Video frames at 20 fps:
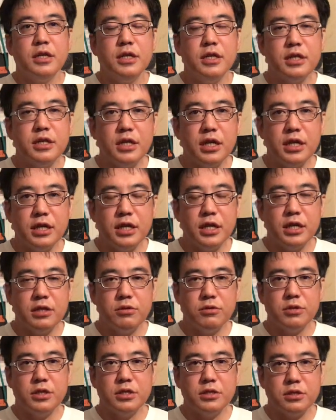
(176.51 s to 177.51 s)
イタリア
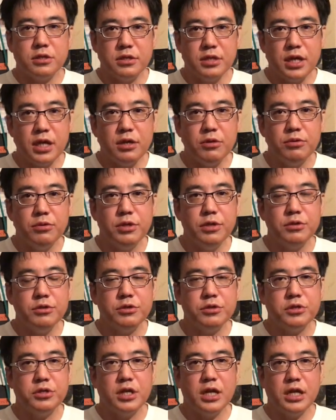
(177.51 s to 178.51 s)
のですね
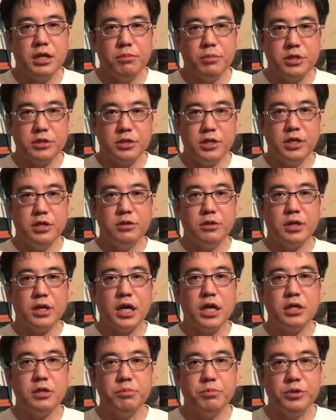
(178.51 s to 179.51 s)
フリウ州にあります
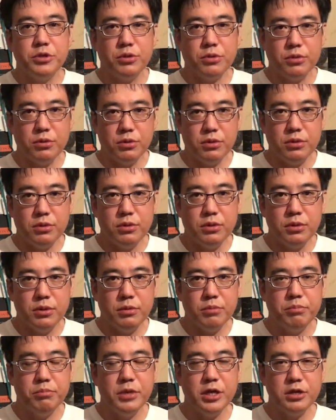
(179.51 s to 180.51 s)
イル・カルピノの
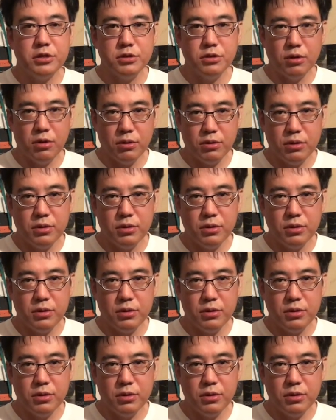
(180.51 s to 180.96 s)
メルロ、